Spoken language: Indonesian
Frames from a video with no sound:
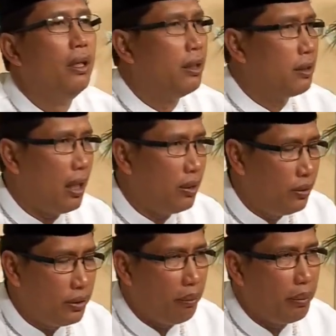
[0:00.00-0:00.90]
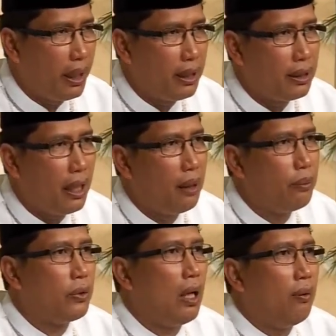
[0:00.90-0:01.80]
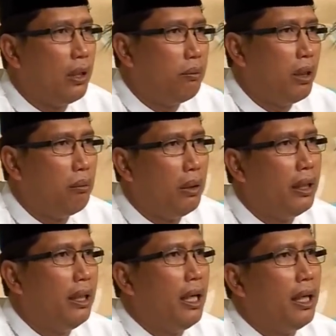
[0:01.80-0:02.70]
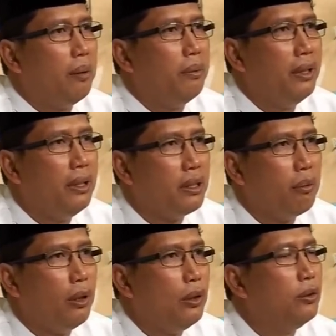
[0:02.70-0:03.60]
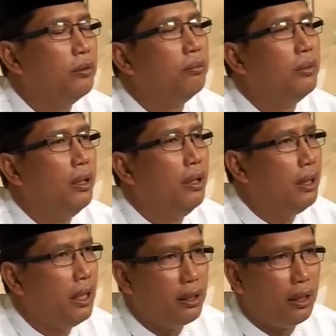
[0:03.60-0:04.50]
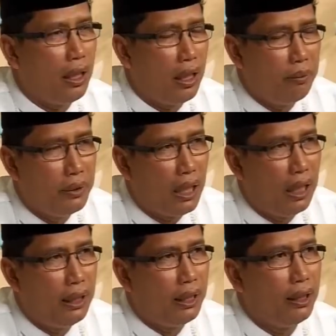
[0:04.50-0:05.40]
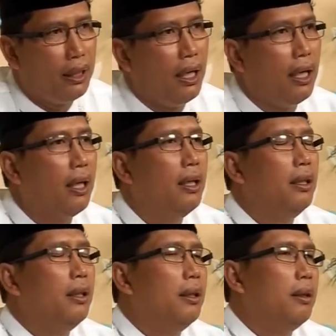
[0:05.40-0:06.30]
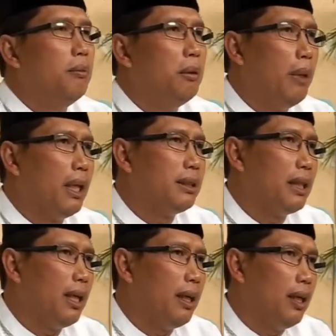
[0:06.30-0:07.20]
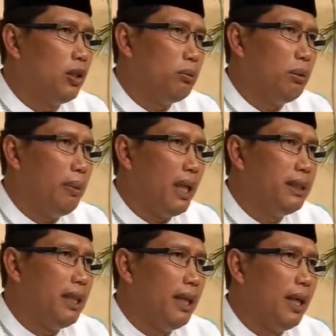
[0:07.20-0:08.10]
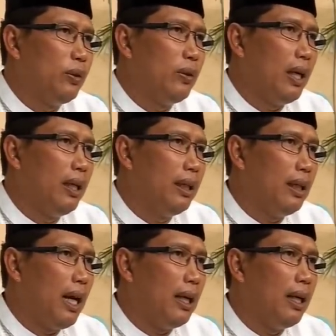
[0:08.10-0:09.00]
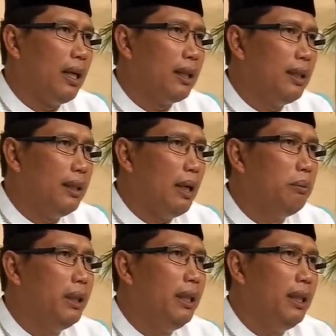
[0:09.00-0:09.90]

Selalu sampaikan salam salawat pada baginda Nabi sebelum dan setelah misalnya kita membaca atau mempelajari Al-Quran karena kitab ini